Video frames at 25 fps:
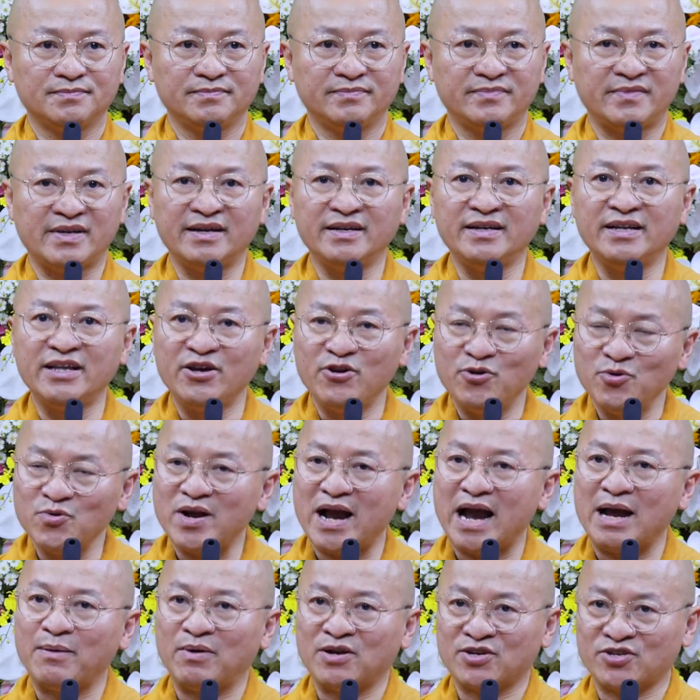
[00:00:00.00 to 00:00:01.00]
Chứ nếu
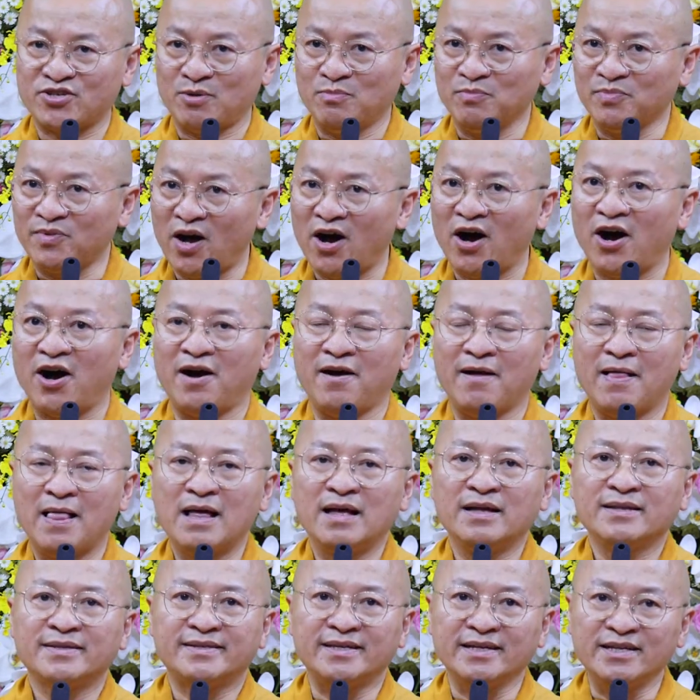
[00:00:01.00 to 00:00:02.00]
Ngài mà sống thọ
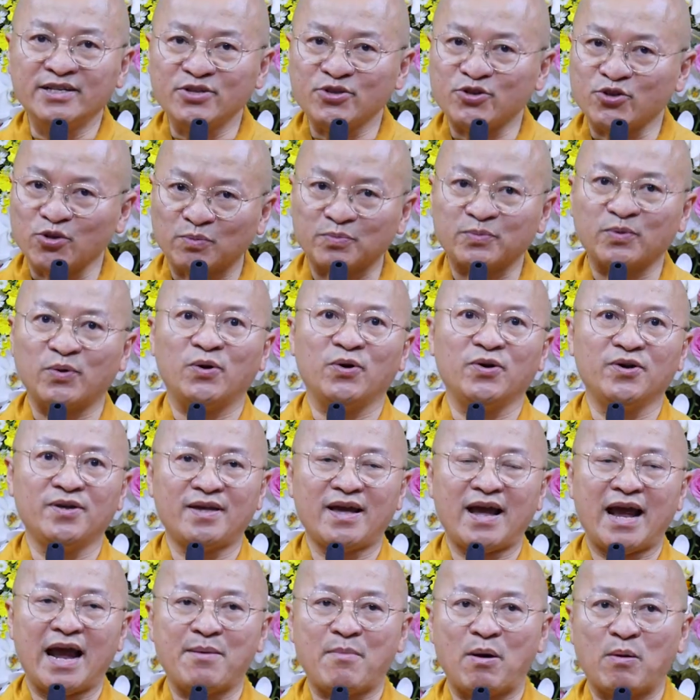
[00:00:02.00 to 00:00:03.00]
chín mươi tuổi
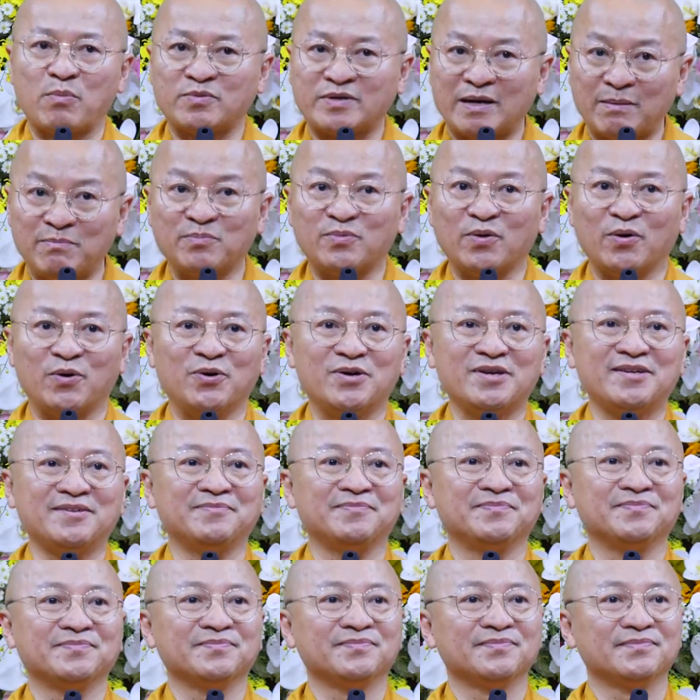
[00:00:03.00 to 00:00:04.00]
hay một trăm tuổi
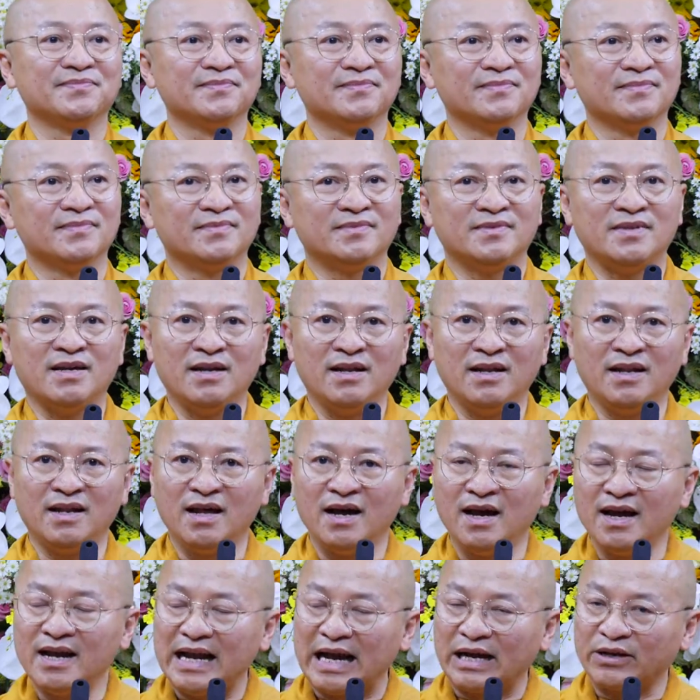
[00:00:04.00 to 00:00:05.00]
thì
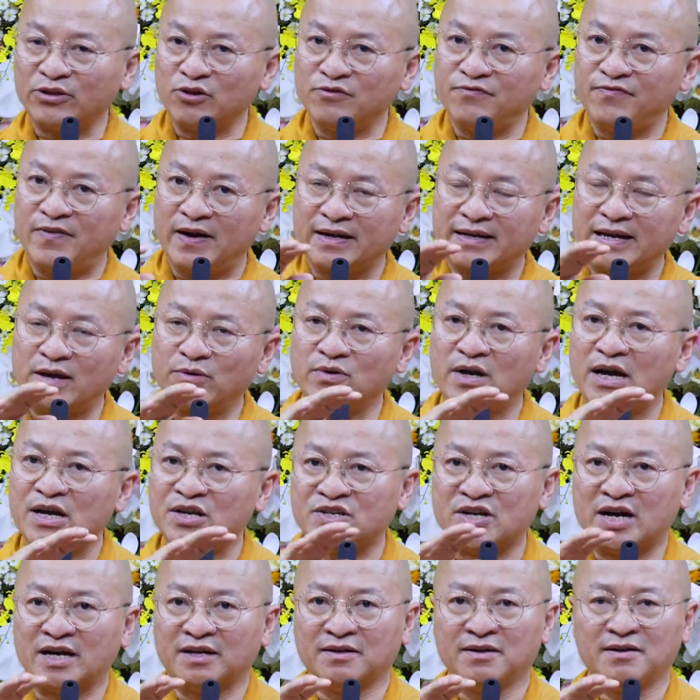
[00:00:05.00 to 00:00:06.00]
lợi lạc cho Phật giáo đời
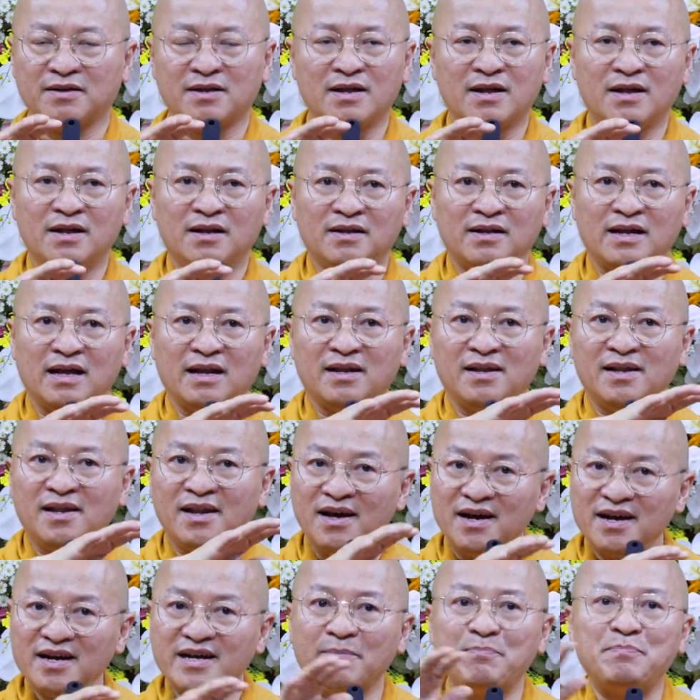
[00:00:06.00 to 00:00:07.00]
Trần đó là
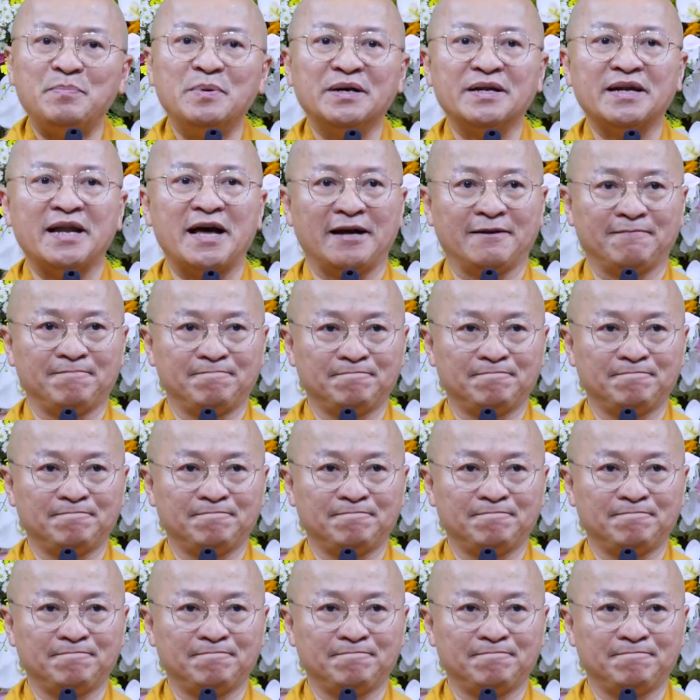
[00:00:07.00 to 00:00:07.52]
lớn gấp mười lần.